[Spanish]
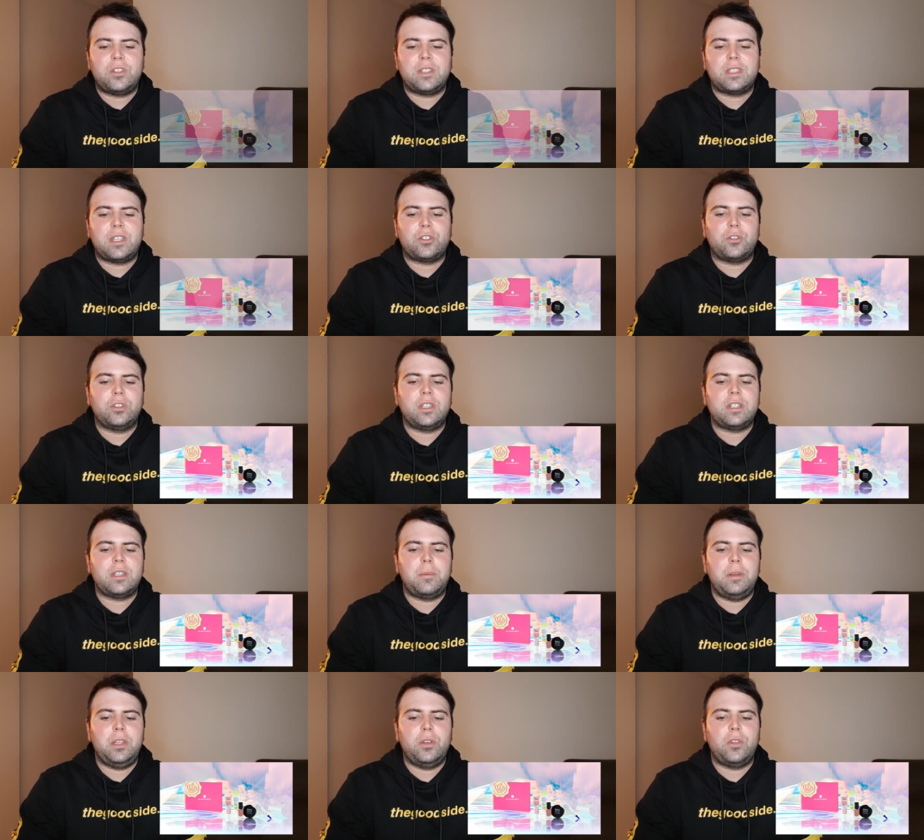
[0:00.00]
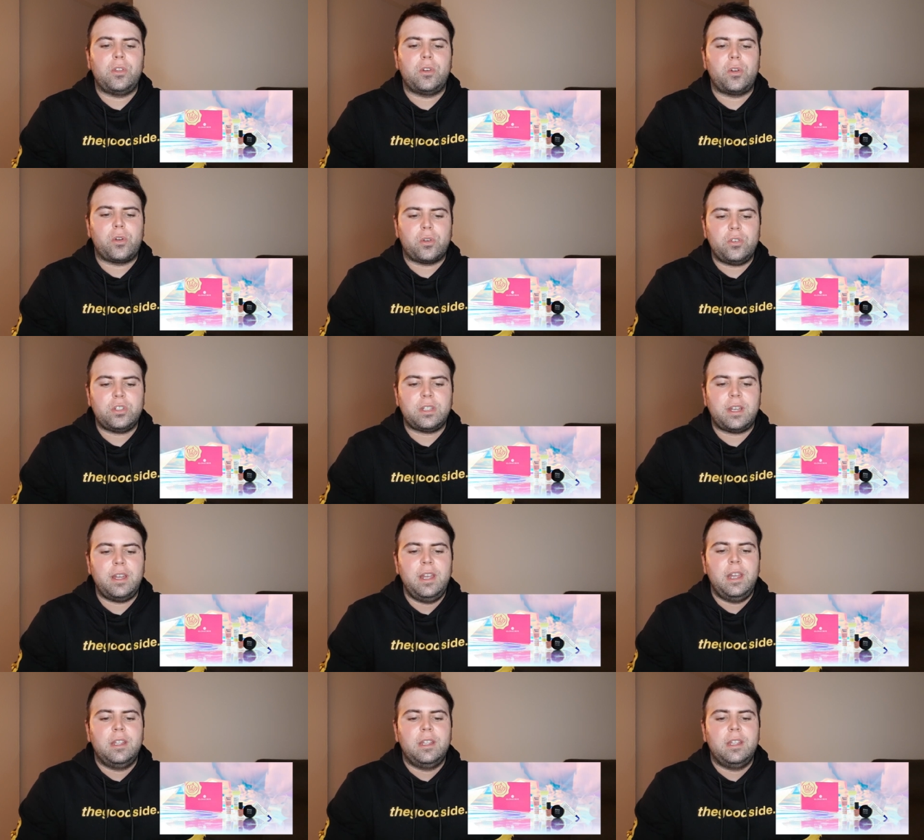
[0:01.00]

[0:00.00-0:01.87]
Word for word: estas gotas de brillo de oro rosa